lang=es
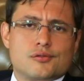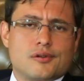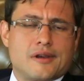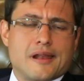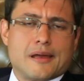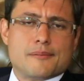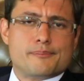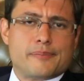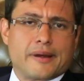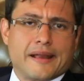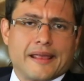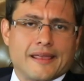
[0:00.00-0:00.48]

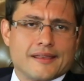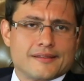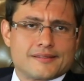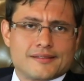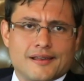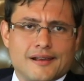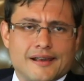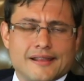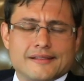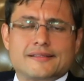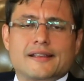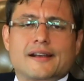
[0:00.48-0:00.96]
con la
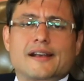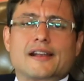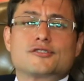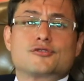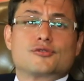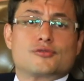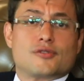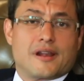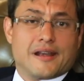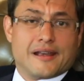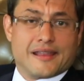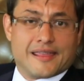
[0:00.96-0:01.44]
empresa, la
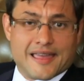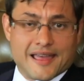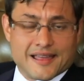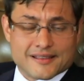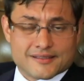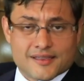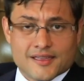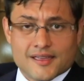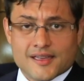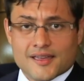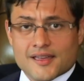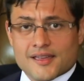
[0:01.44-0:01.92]

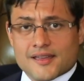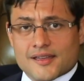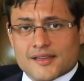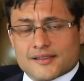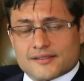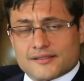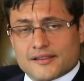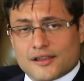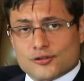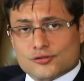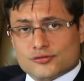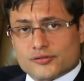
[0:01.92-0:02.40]
internacionalidad
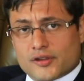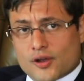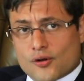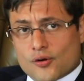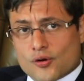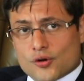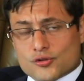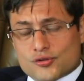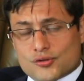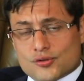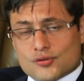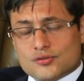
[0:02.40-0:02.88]
de los
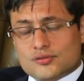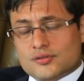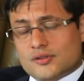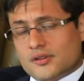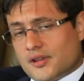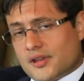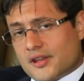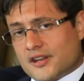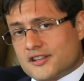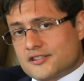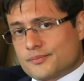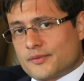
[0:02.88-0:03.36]

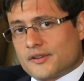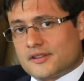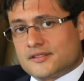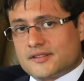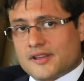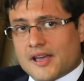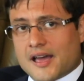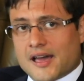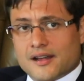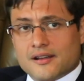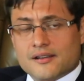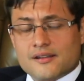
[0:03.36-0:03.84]
negocios y en
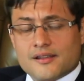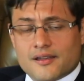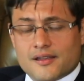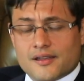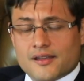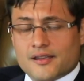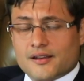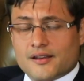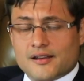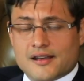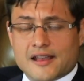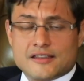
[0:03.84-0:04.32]
especial
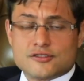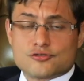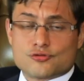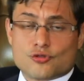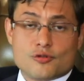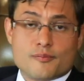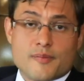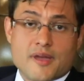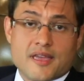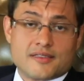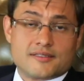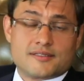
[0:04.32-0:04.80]
en la
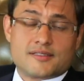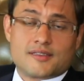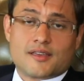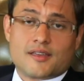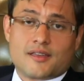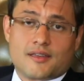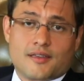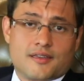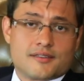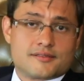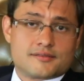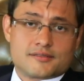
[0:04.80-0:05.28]

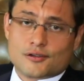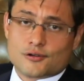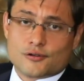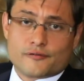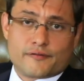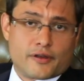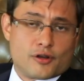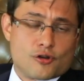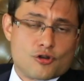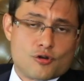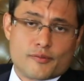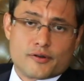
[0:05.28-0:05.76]
insolvencia de este y
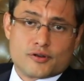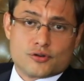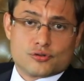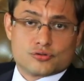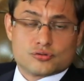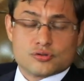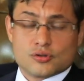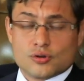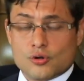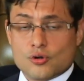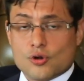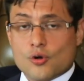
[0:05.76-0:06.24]
los
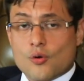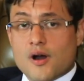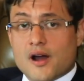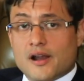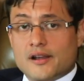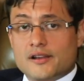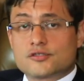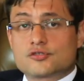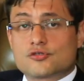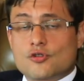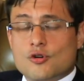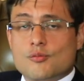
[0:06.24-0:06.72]
fenómenos
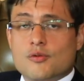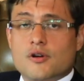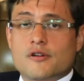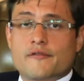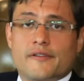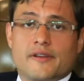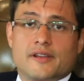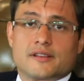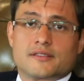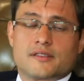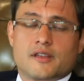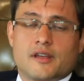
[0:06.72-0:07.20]
globales, cómo
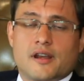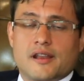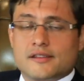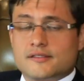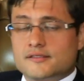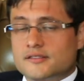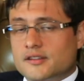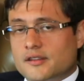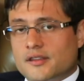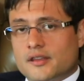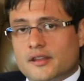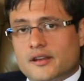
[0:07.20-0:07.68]
afectan e
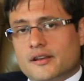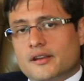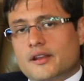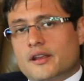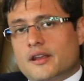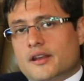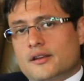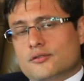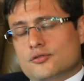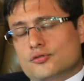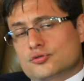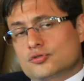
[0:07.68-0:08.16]
inciden
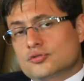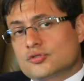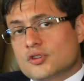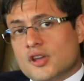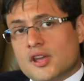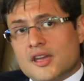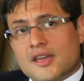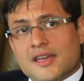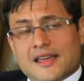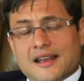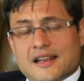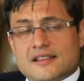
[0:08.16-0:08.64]
en, en
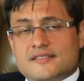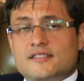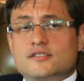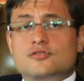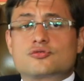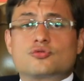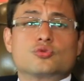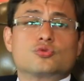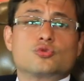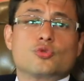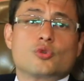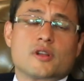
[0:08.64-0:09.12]
las
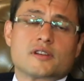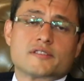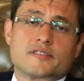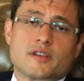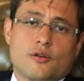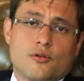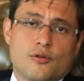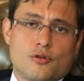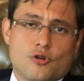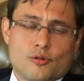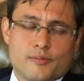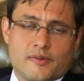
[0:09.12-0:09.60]

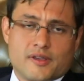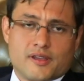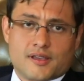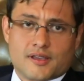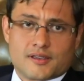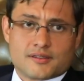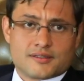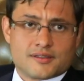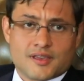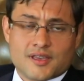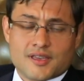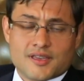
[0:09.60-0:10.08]
estructuras
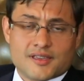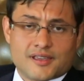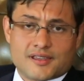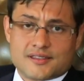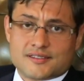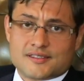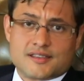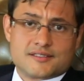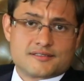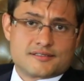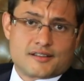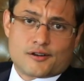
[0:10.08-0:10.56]
económicas
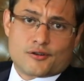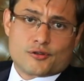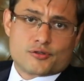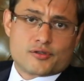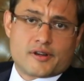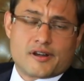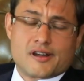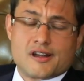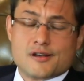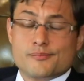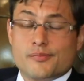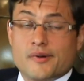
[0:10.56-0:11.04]
que se
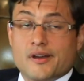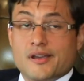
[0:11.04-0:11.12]
desarrollan en el